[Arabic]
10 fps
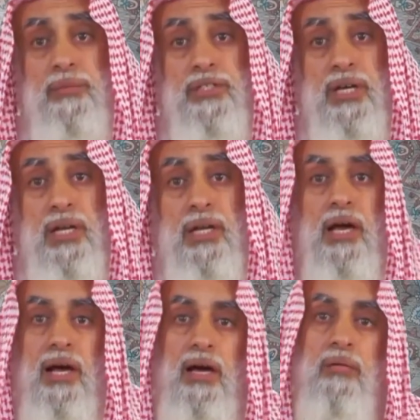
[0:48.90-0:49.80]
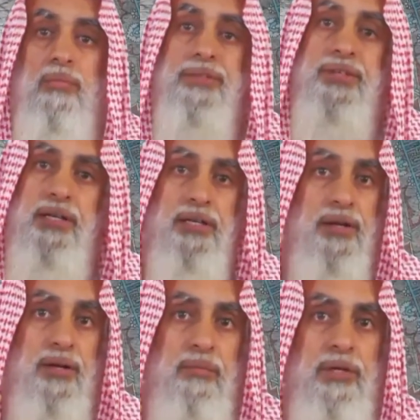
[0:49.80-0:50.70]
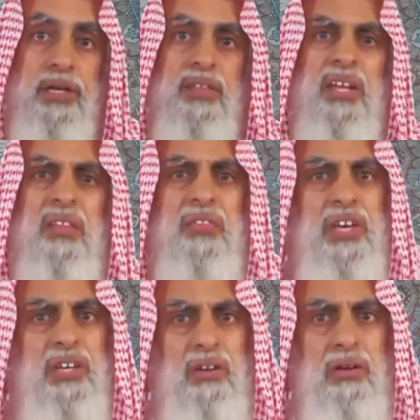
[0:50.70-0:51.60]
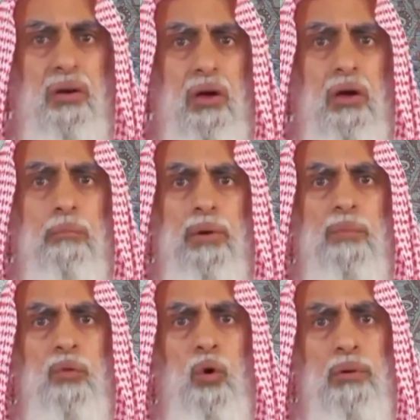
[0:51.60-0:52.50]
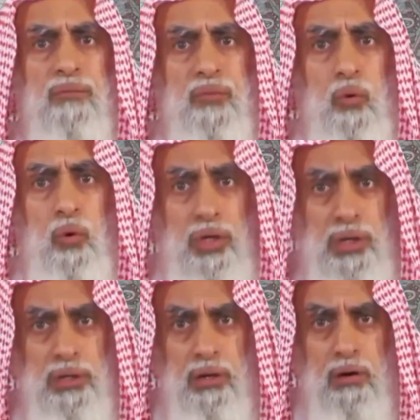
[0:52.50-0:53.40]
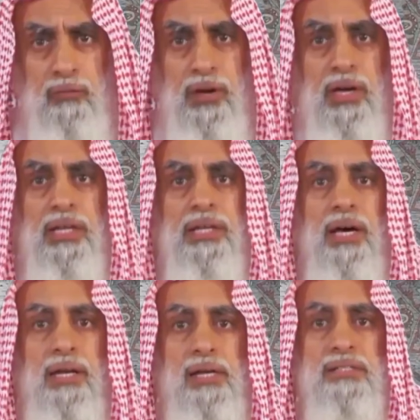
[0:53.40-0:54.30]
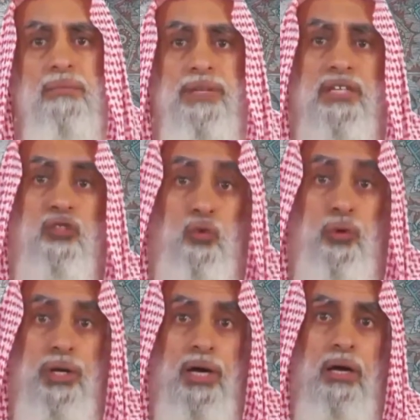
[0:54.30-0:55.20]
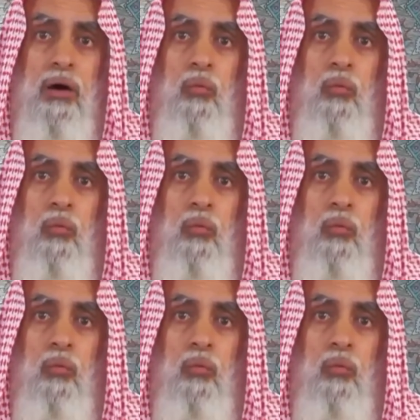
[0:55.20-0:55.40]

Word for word: في الميزان حبيبتان إلى الرحمن إذا الذكر بابه مفتوح فعلينا أن نلزم به السنة